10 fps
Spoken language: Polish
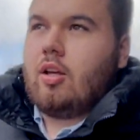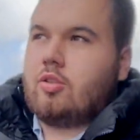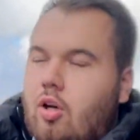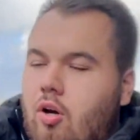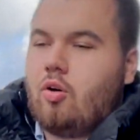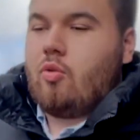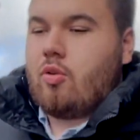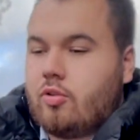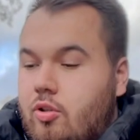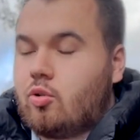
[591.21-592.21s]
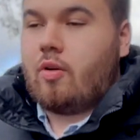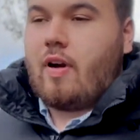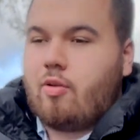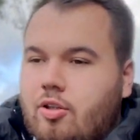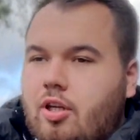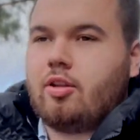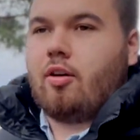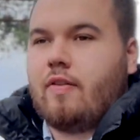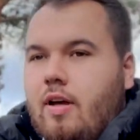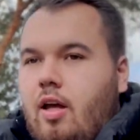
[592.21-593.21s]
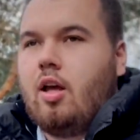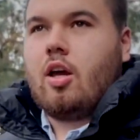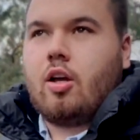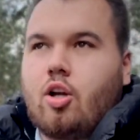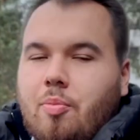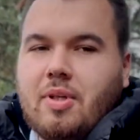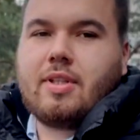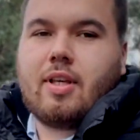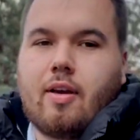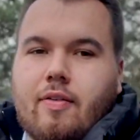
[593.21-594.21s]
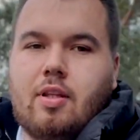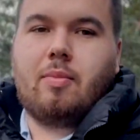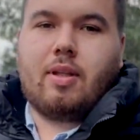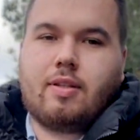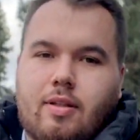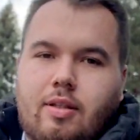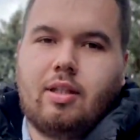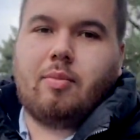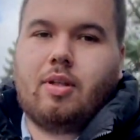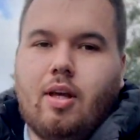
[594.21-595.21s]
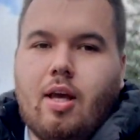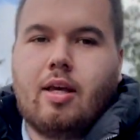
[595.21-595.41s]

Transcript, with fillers: to ukonstytuowały się nowe komisje, w tym m.in.